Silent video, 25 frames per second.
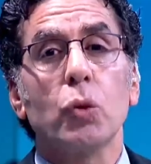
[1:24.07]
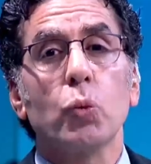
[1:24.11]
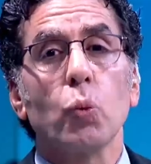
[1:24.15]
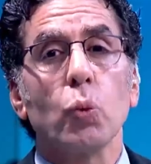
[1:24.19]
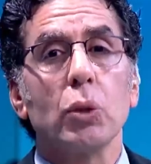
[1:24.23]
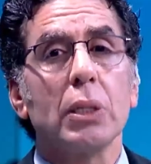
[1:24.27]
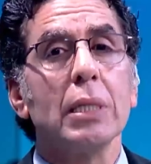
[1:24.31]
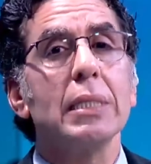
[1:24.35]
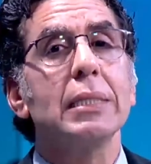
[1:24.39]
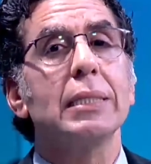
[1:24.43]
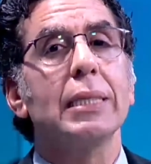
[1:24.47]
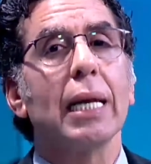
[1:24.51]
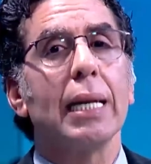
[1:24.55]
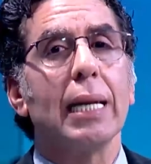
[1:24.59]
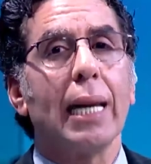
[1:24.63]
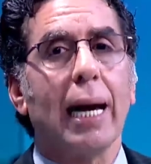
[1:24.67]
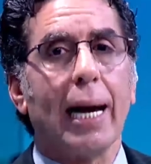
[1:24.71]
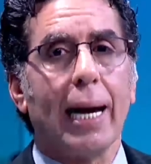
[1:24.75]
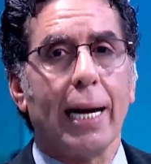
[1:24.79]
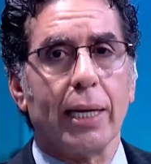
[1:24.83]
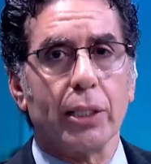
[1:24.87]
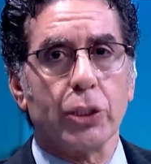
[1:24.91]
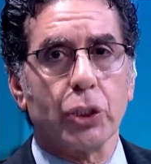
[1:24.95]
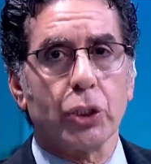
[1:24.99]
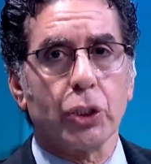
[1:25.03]
وتنسى اللي
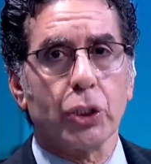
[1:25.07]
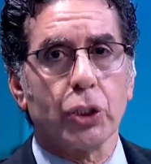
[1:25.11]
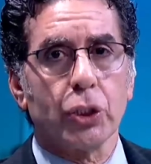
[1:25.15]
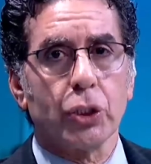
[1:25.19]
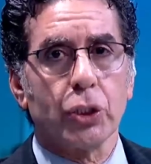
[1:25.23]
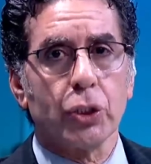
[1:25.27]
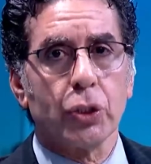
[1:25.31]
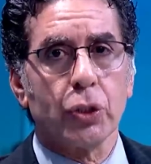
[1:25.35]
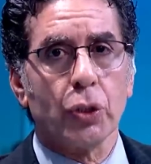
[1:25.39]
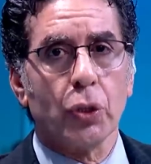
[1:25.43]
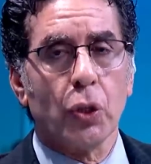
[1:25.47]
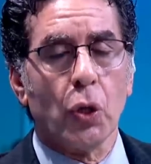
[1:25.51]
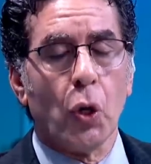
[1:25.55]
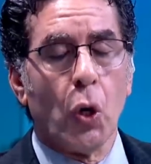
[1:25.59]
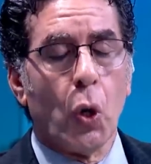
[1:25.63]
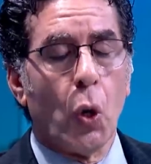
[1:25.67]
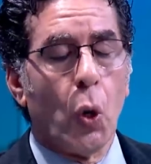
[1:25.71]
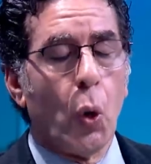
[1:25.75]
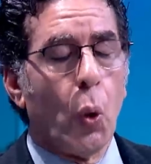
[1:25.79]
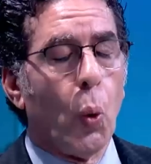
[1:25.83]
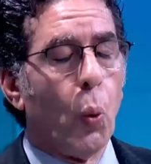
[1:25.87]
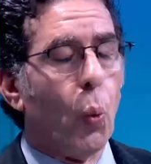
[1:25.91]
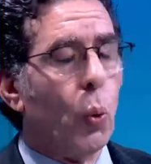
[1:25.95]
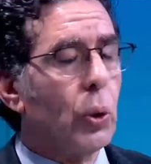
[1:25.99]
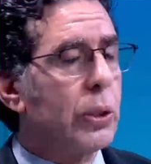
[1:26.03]
عاش
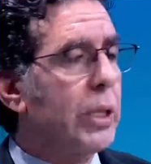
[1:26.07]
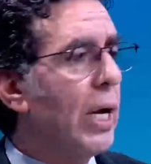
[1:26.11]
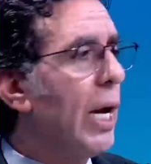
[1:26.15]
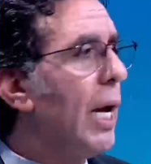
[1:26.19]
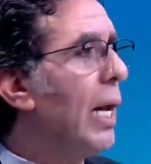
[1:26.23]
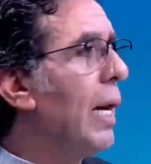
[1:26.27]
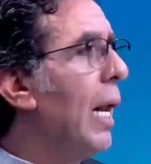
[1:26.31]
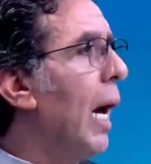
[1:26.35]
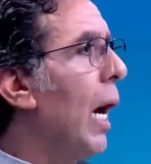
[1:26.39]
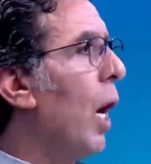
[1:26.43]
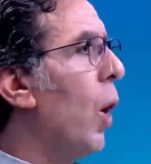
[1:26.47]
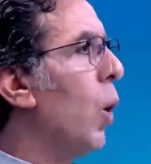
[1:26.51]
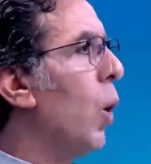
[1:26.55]
وتقلع